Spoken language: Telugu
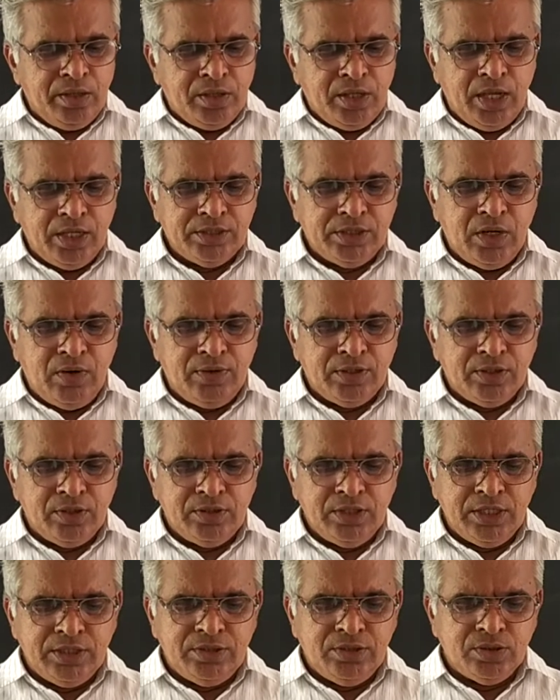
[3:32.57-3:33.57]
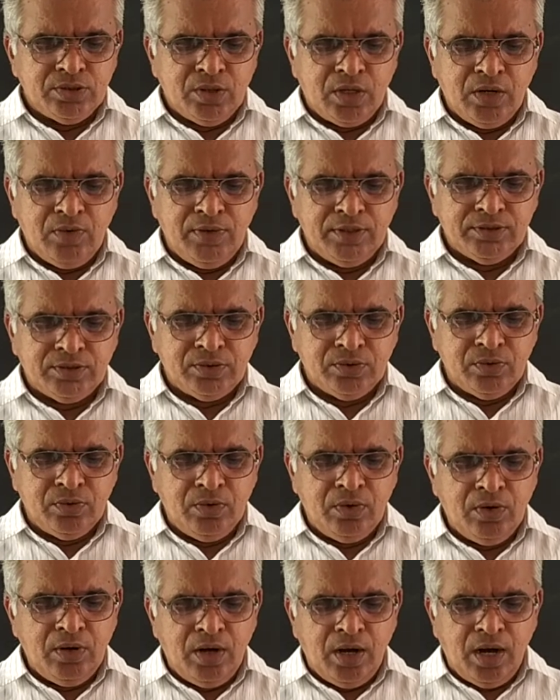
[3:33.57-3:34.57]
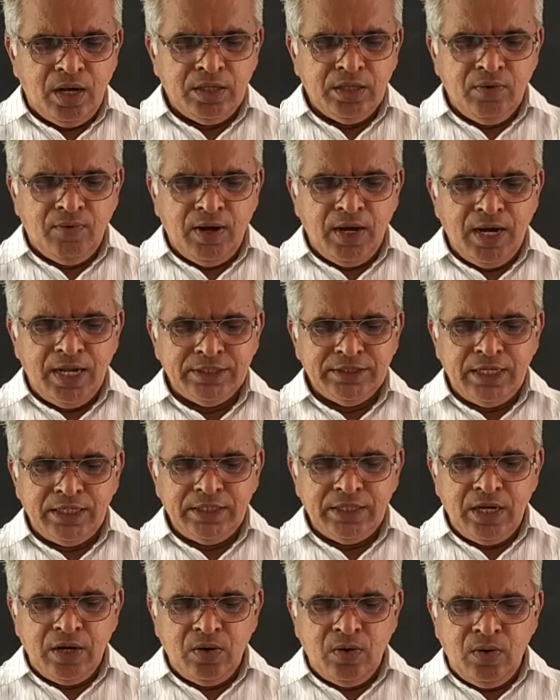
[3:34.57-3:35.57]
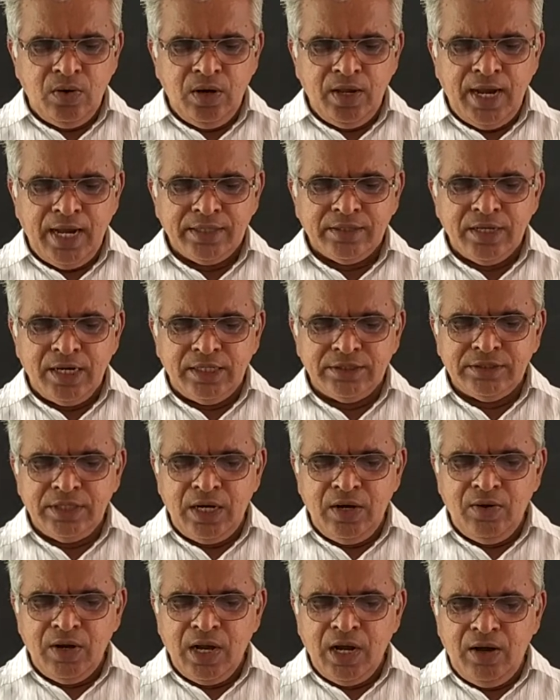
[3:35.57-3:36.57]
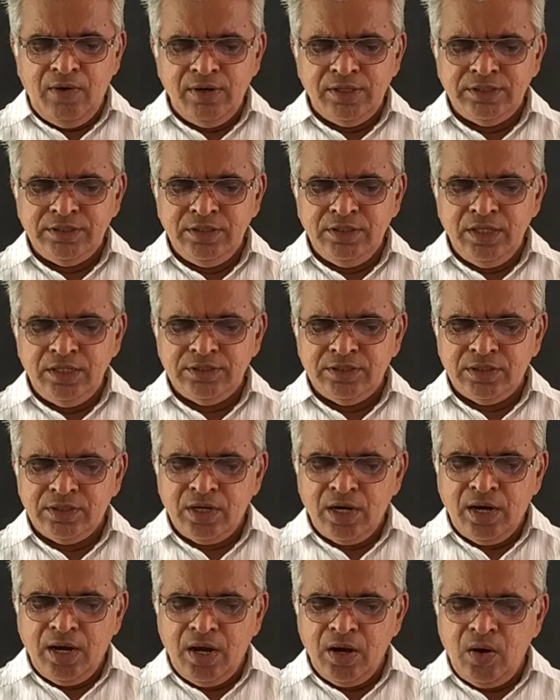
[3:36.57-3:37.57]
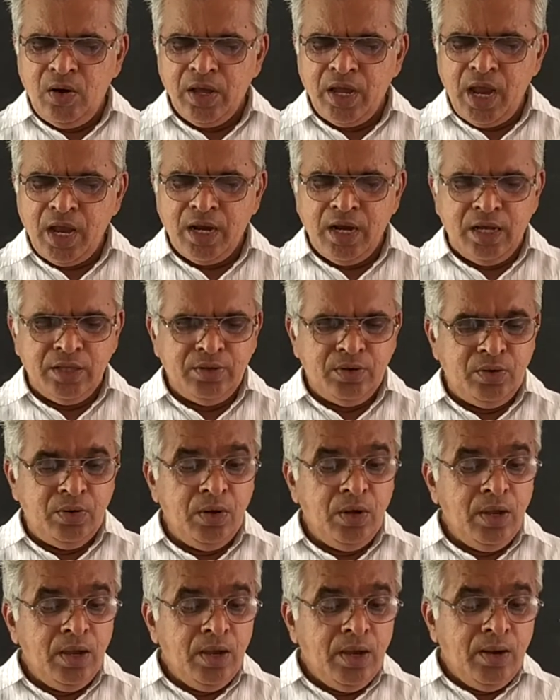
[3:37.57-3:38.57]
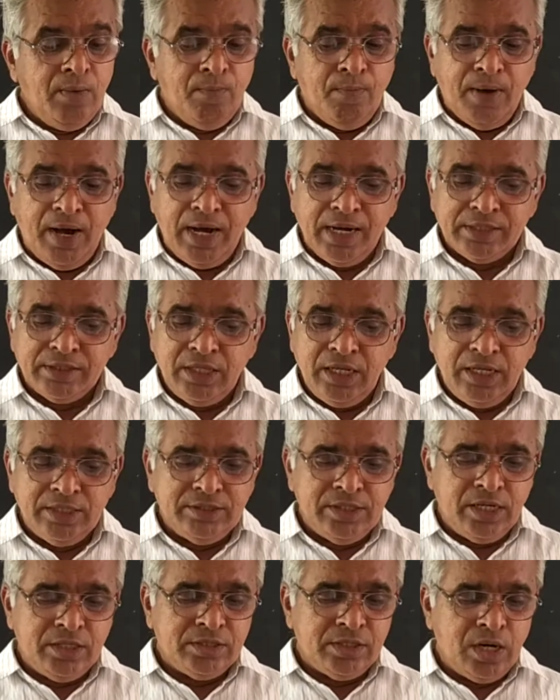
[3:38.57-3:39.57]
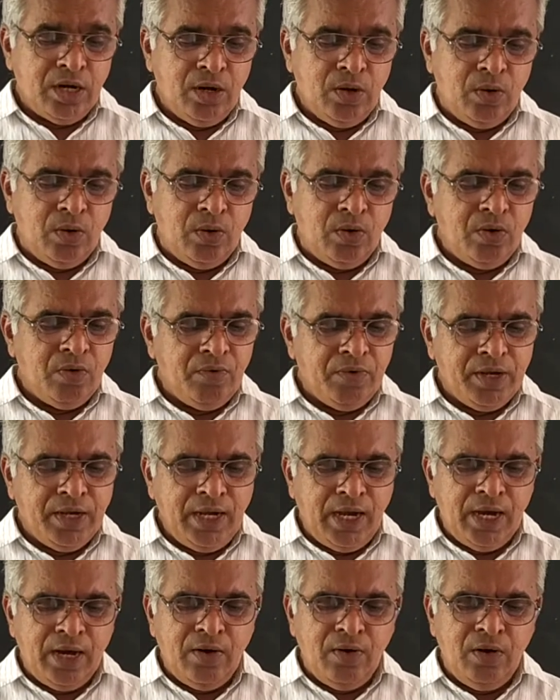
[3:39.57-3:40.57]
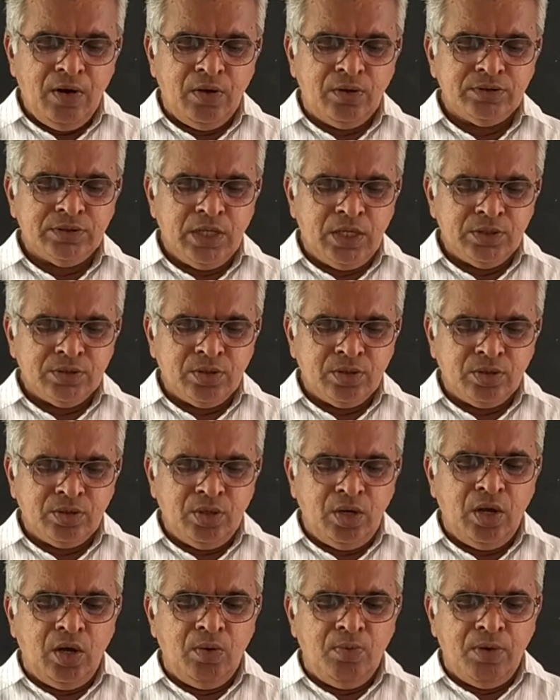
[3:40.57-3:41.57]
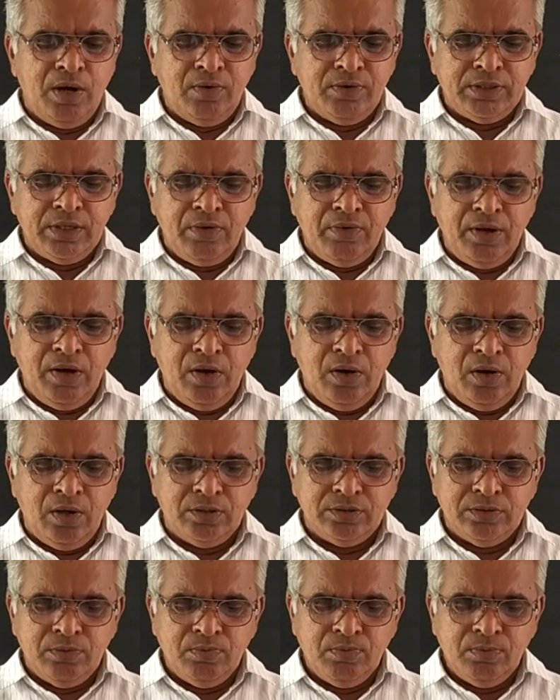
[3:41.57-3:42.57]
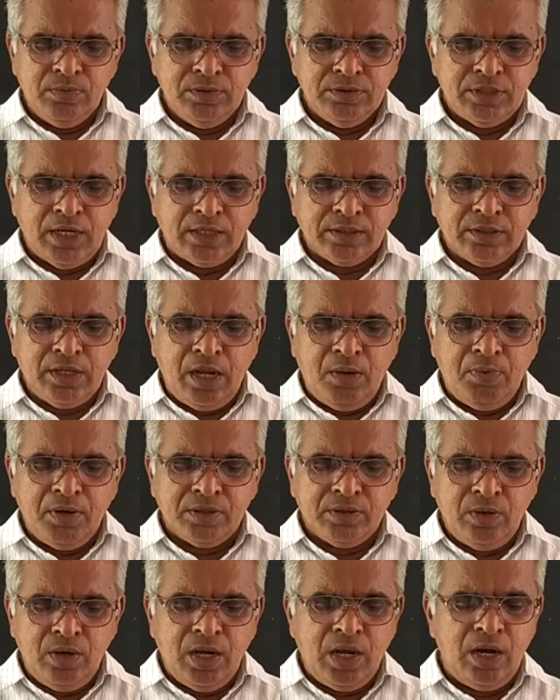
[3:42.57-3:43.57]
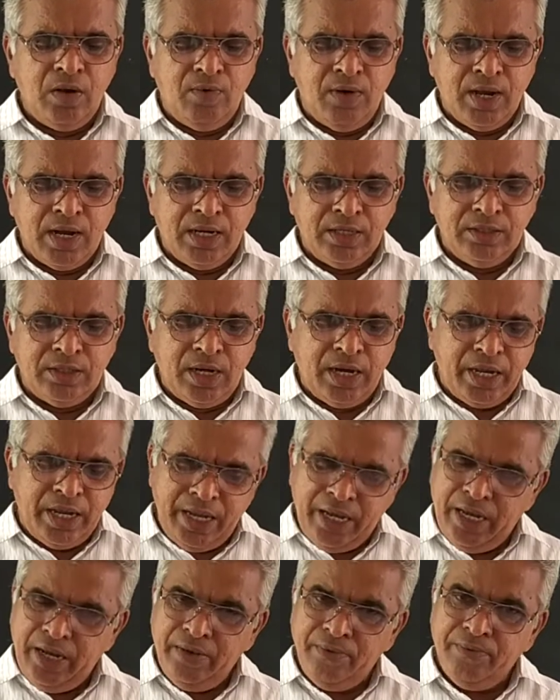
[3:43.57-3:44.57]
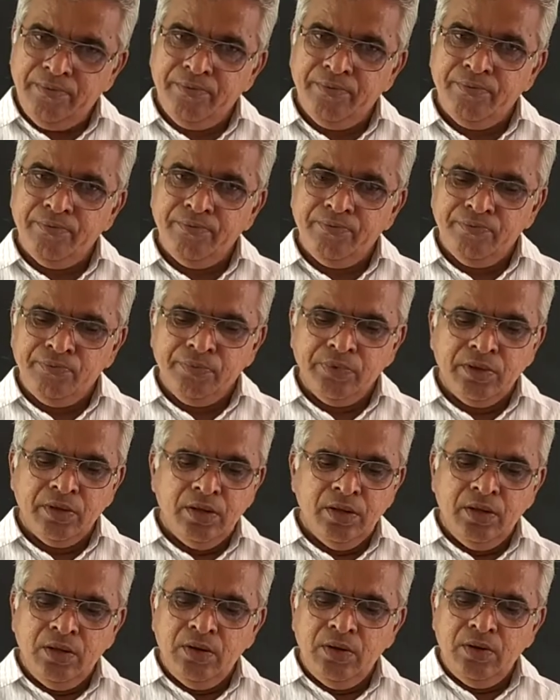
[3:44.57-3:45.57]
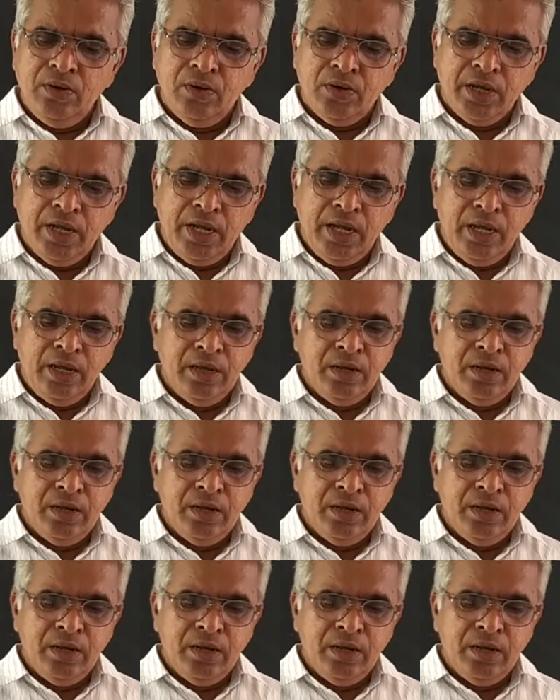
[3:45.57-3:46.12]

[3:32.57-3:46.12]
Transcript: తేజవంతం చేసిందో చూడవచ్చు అందువల్ల అజంతా గుహలు యాత్రాస్థలం కావలసింది చిత్రకారులకే కాదు భారతీయ చరిత్రలో విజ్ఞానంలో సంస్కృతిలో భవితవ్యంలో శ్రద్ధాభక్తులు కలవారందరికీ ఓకే